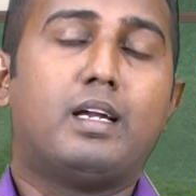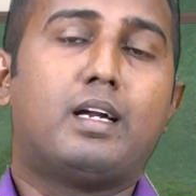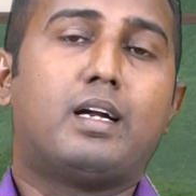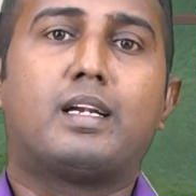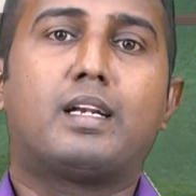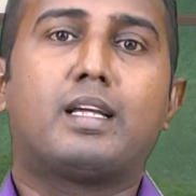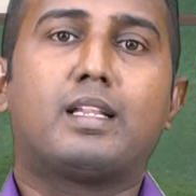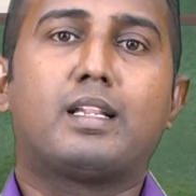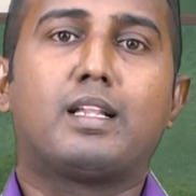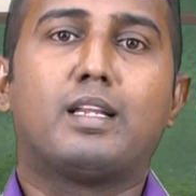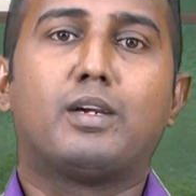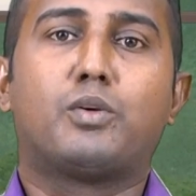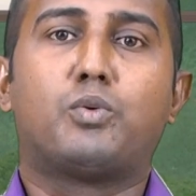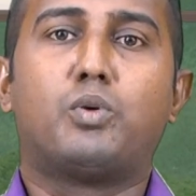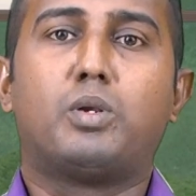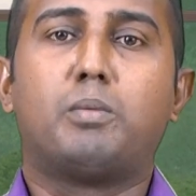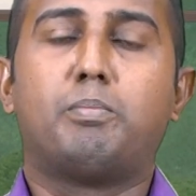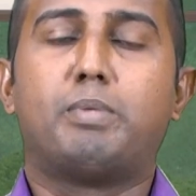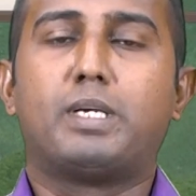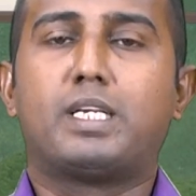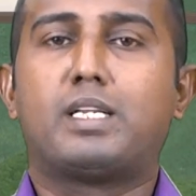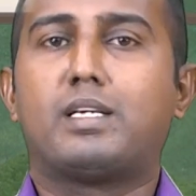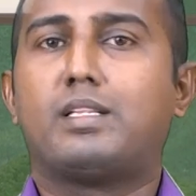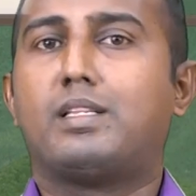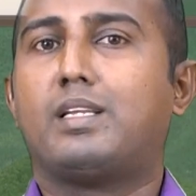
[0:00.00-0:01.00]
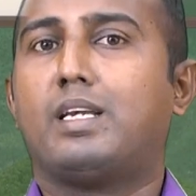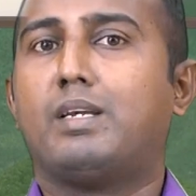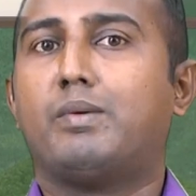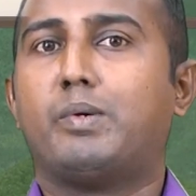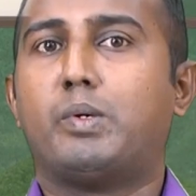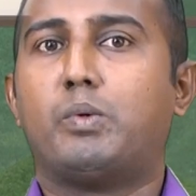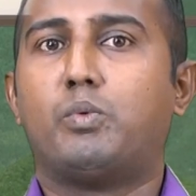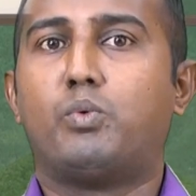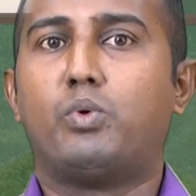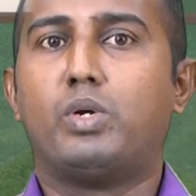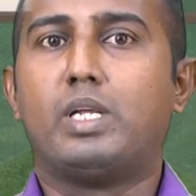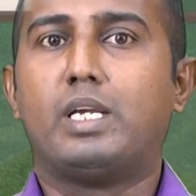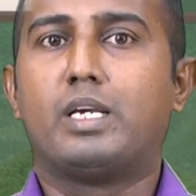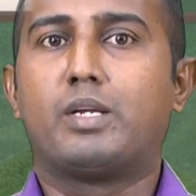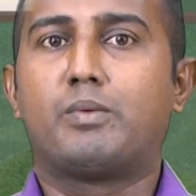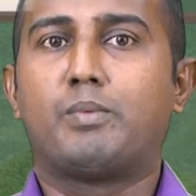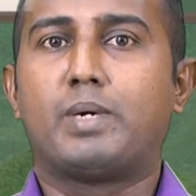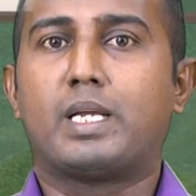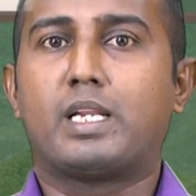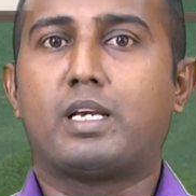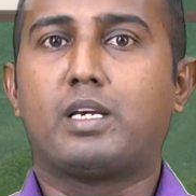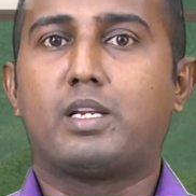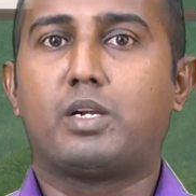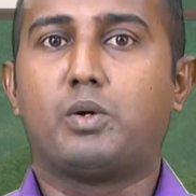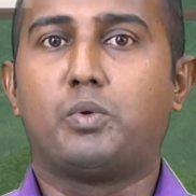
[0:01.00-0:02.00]
இந்த இடத்துல குறிப்பிட்ட தெய்வ
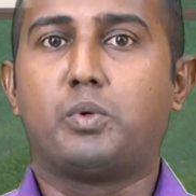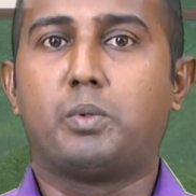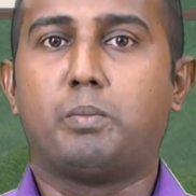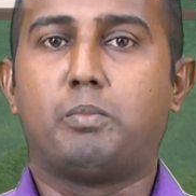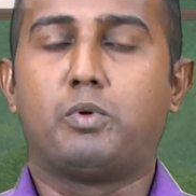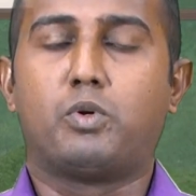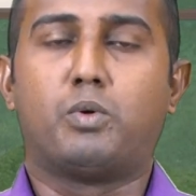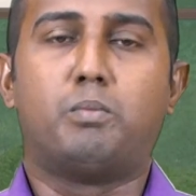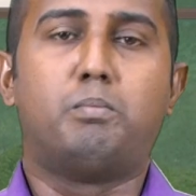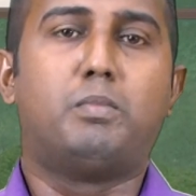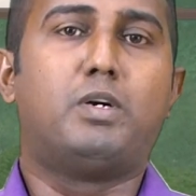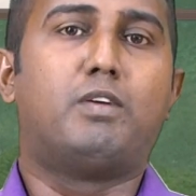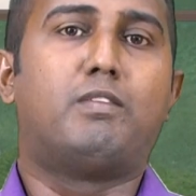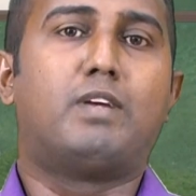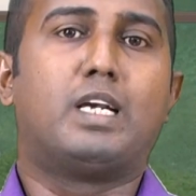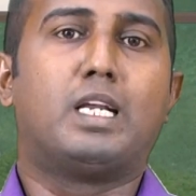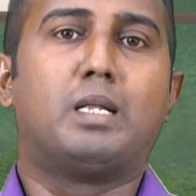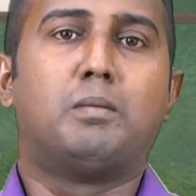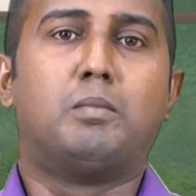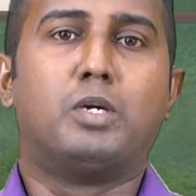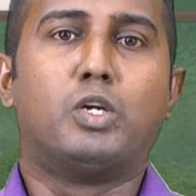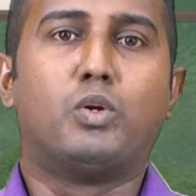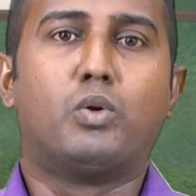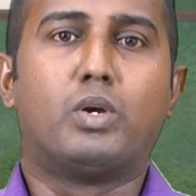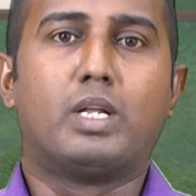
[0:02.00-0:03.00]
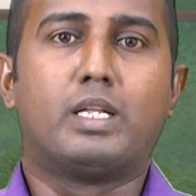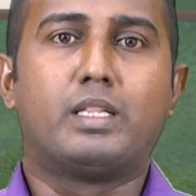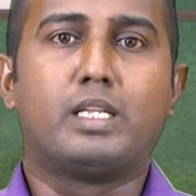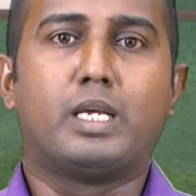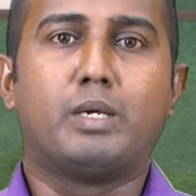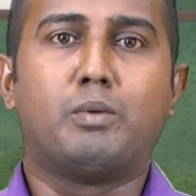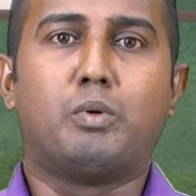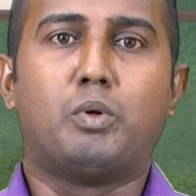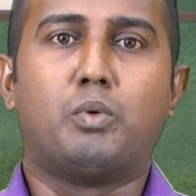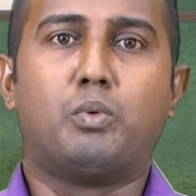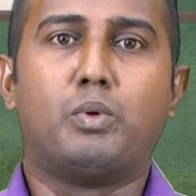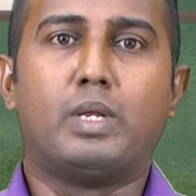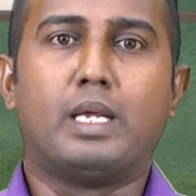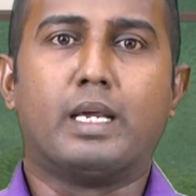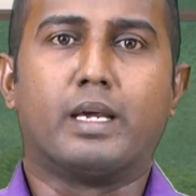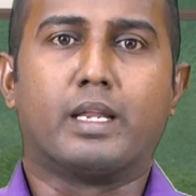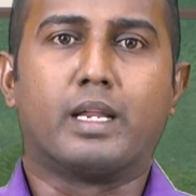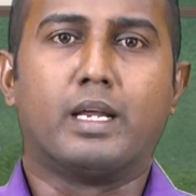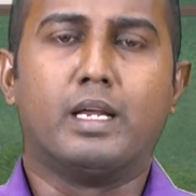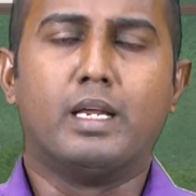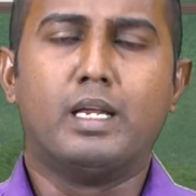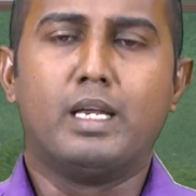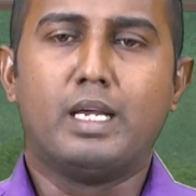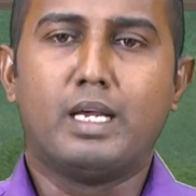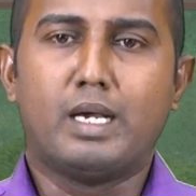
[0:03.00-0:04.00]
ஊழியர் வராரு அவர் ரொம்ப வல்லமை உள்ள தெய்வ
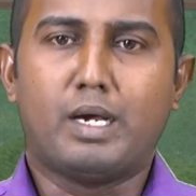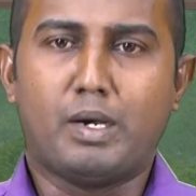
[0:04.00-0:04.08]
ஊழியர்